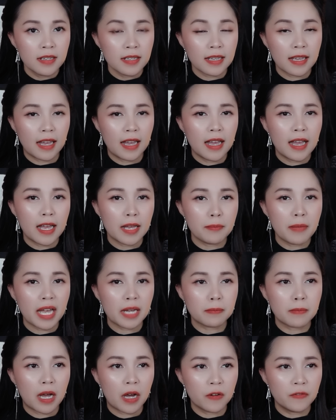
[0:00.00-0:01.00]
Cả hai
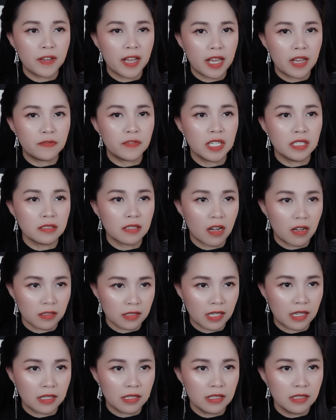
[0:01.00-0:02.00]
bác bảo vệ vẫn còn
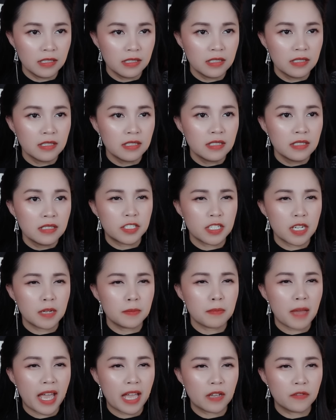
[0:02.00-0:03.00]
thở.
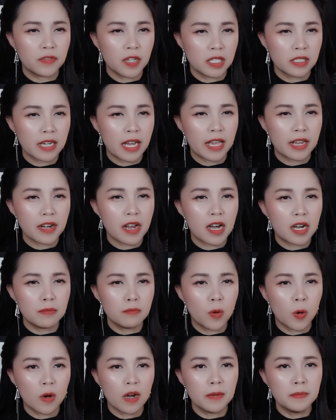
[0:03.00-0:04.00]
Trên bàn vẫn để đó
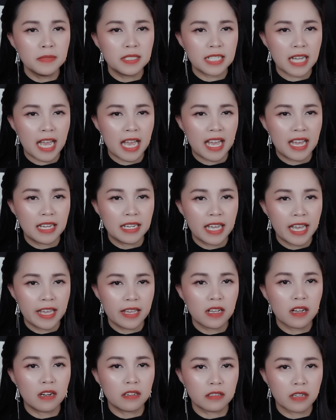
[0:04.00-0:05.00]
một ấm trà hãy
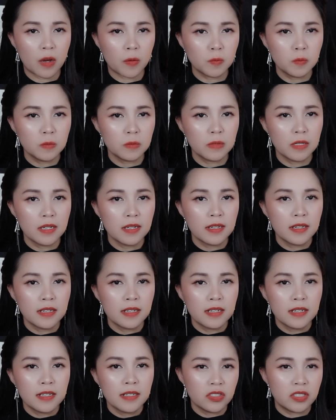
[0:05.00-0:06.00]
còn nóng.
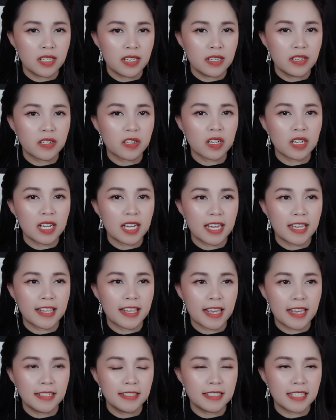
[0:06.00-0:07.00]
Chỉ có hai
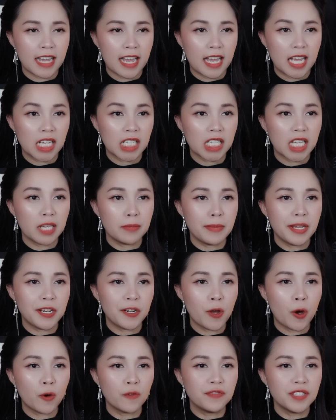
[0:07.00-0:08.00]
chén trà thì bị
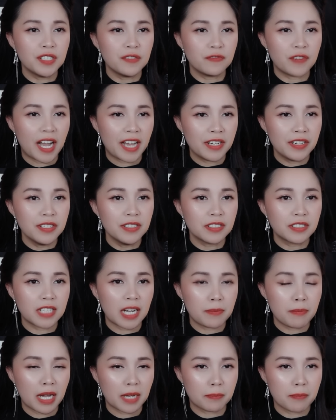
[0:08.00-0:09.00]
đổ vương vải nước
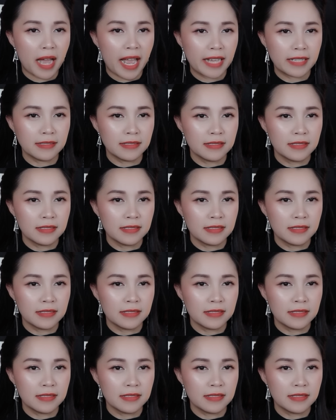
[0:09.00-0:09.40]
ra mặt bàn